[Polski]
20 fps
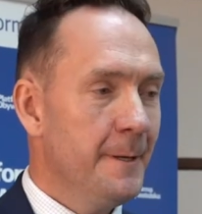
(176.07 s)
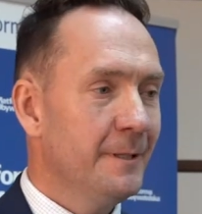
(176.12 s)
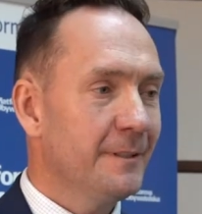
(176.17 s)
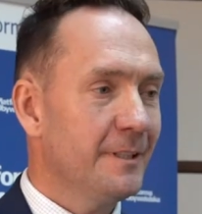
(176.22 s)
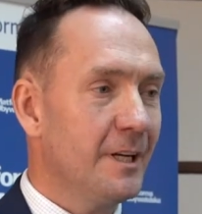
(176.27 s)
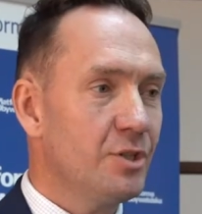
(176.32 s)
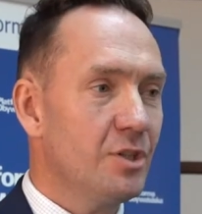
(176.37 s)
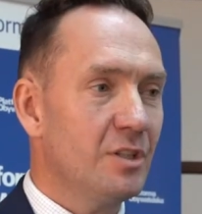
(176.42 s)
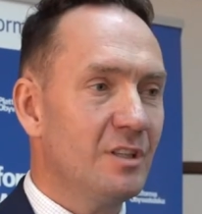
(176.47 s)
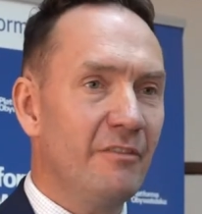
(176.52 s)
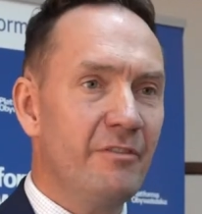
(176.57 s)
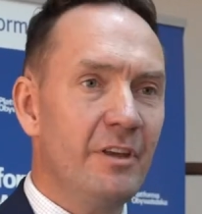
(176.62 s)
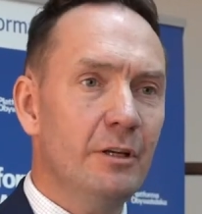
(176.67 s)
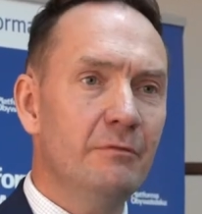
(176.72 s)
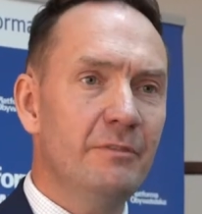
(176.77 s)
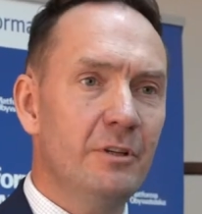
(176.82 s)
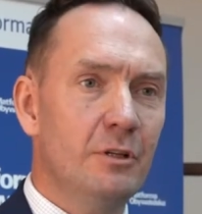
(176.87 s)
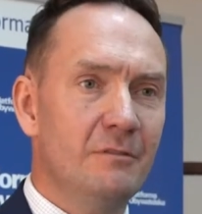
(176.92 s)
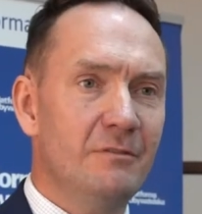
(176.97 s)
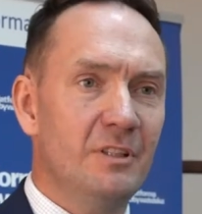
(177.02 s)
Także ta
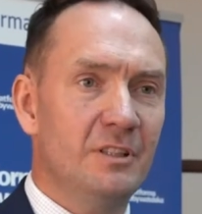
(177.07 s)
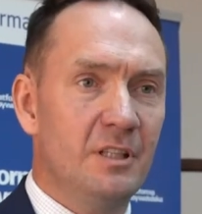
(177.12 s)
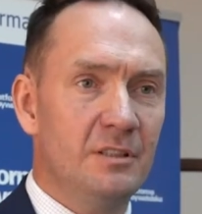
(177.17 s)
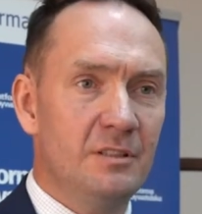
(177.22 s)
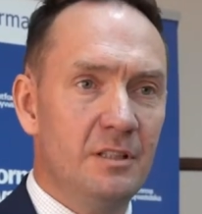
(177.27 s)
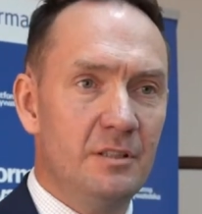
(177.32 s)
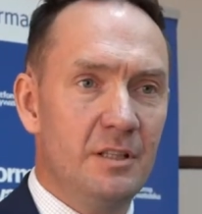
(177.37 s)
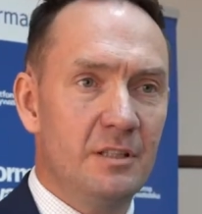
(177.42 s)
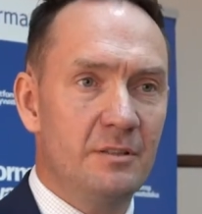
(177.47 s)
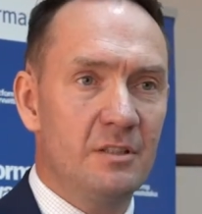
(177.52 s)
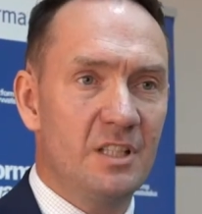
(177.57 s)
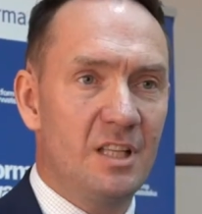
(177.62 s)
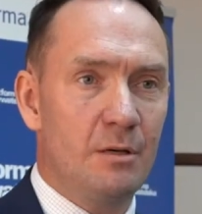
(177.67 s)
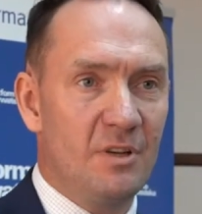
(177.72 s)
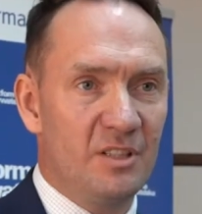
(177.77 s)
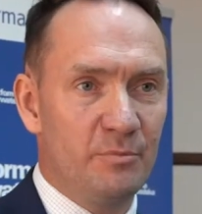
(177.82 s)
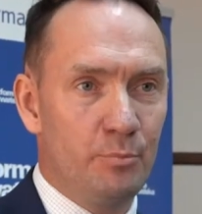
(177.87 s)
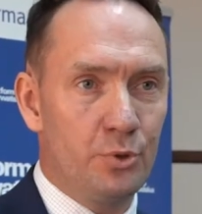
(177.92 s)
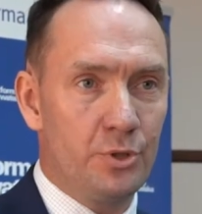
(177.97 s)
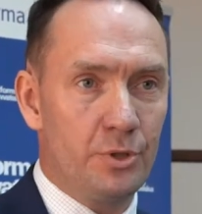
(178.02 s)
wielowiekowa tradycja
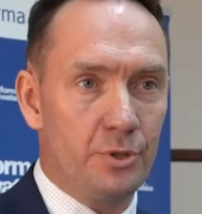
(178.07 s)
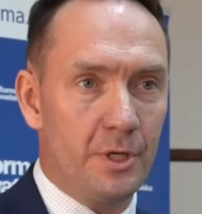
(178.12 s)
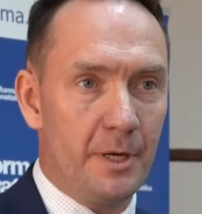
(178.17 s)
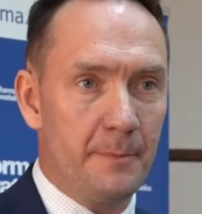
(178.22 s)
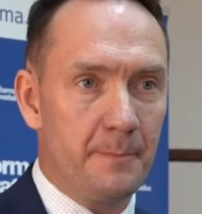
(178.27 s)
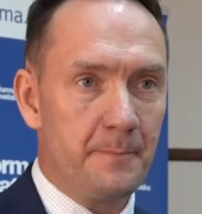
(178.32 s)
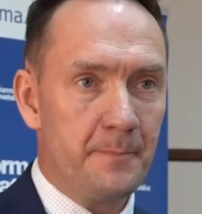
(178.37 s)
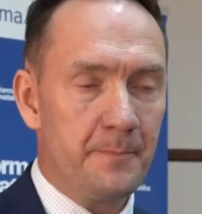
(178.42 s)
została zburzona.